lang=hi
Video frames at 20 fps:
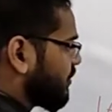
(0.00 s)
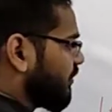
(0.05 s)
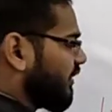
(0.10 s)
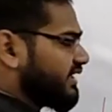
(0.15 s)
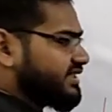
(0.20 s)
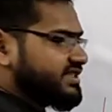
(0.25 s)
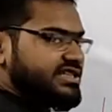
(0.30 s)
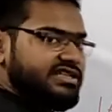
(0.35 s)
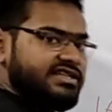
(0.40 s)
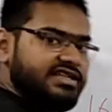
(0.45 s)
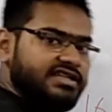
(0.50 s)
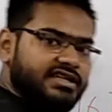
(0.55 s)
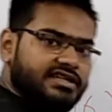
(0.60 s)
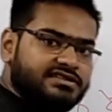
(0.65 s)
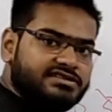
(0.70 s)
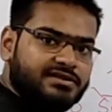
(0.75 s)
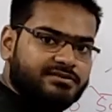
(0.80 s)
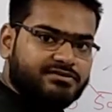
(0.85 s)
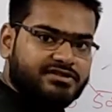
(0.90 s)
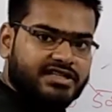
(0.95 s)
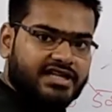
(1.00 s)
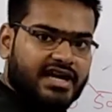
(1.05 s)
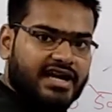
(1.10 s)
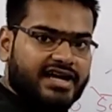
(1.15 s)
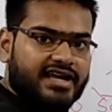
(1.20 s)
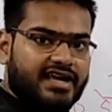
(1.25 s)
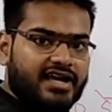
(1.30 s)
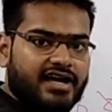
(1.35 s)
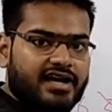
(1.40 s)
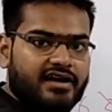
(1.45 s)
डुअल सिटीजनशिप
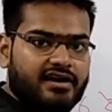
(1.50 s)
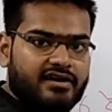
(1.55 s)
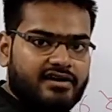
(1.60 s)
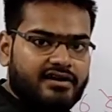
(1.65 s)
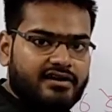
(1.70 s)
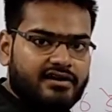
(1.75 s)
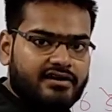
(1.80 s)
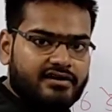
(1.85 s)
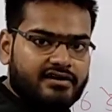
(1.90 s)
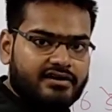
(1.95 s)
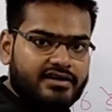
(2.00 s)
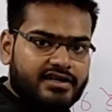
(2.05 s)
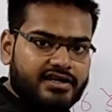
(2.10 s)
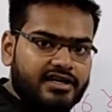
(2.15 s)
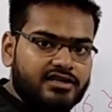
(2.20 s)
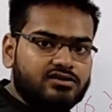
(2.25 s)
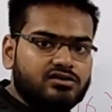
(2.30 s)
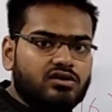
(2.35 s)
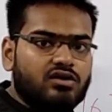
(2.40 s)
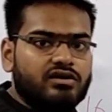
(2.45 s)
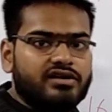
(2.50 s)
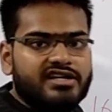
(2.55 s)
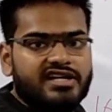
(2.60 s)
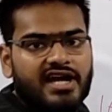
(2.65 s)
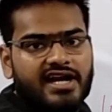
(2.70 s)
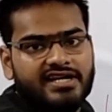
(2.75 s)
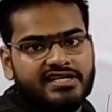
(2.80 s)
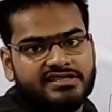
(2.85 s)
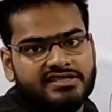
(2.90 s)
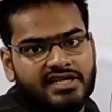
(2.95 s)
दिया गया ठीक है दोहरी
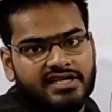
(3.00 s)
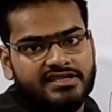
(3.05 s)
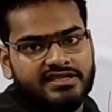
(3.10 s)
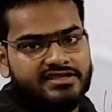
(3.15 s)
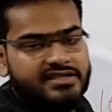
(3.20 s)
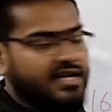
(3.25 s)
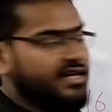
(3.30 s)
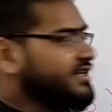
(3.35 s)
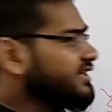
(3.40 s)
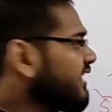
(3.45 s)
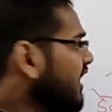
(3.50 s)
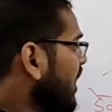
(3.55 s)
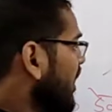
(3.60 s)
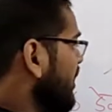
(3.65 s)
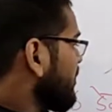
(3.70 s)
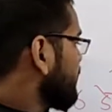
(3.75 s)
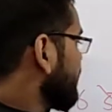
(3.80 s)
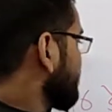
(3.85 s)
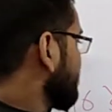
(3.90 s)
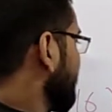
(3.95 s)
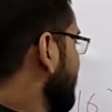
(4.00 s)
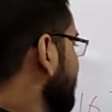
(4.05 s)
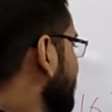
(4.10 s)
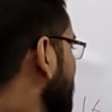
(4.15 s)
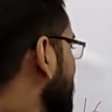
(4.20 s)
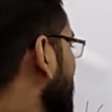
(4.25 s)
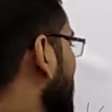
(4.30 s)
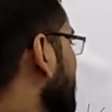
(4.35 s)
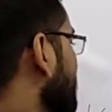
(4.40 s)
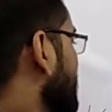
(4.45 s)
नागरिकता दी गई तो उसमें
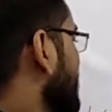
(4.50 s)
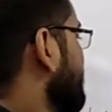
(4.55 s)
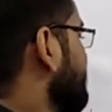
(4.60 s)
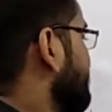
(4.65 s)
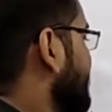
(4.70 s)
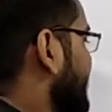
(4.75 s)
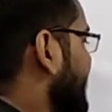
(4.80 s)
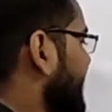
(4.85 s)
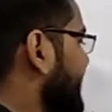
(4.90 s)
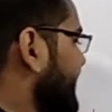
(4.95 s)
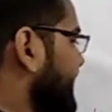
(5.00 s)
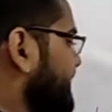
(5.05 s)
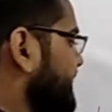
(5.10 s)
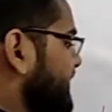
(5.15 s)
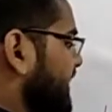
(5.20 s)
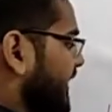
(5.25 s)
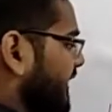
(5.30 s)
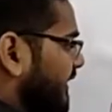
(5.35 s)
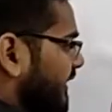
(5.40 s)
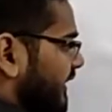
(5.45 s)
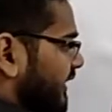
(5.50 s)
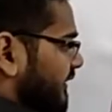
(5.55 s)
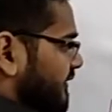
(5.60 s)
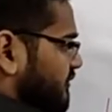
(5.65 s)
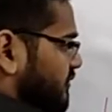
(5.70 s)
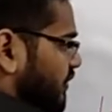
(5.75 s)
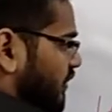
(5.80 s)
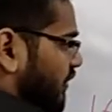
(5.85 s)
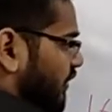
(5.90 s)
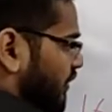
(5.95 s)
से कौन कौन से कंट्री थे
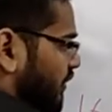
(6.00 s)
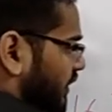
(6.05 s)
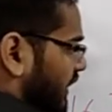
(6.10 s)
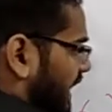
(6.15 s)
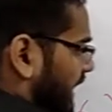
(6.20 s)
तो